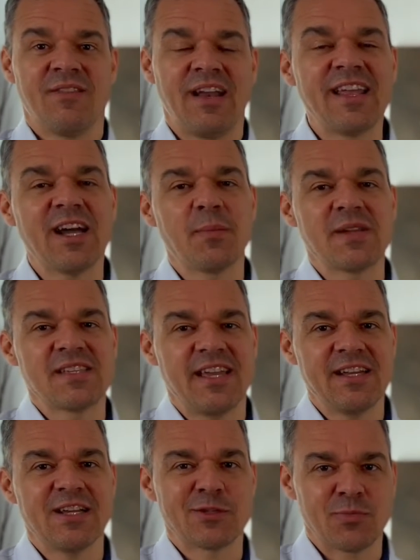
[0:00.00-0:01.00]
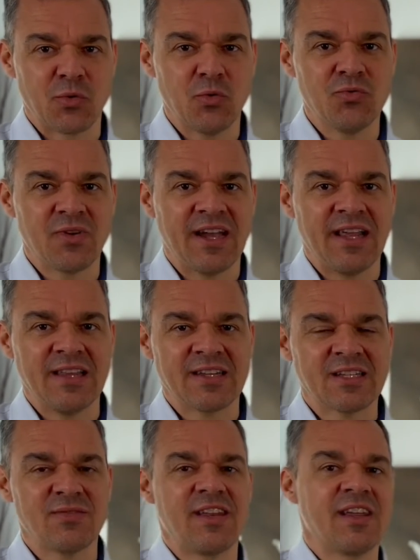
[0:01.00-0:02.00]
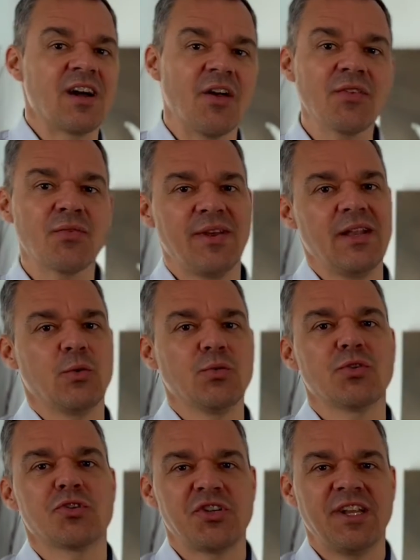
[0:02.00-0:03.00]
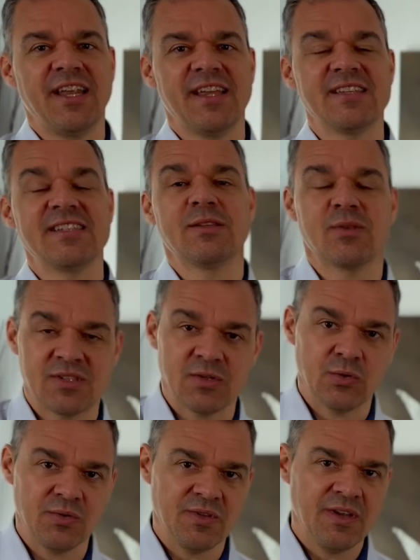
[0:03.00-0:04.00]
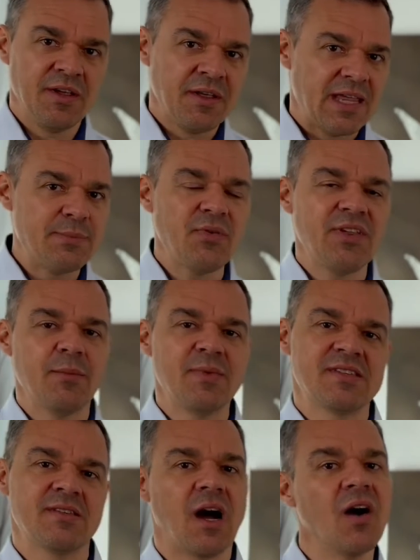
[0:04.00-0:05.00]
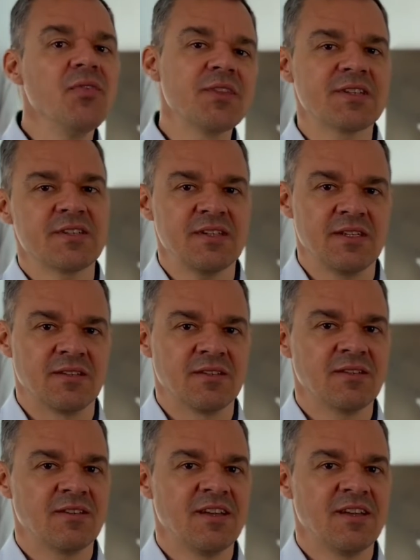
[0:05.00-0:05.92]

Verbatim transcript: Weil ich habe gesehen als Profiler, dass wir in ganz vielen unterschiedlichen Situationen immer wieder ein bisschen anders sind.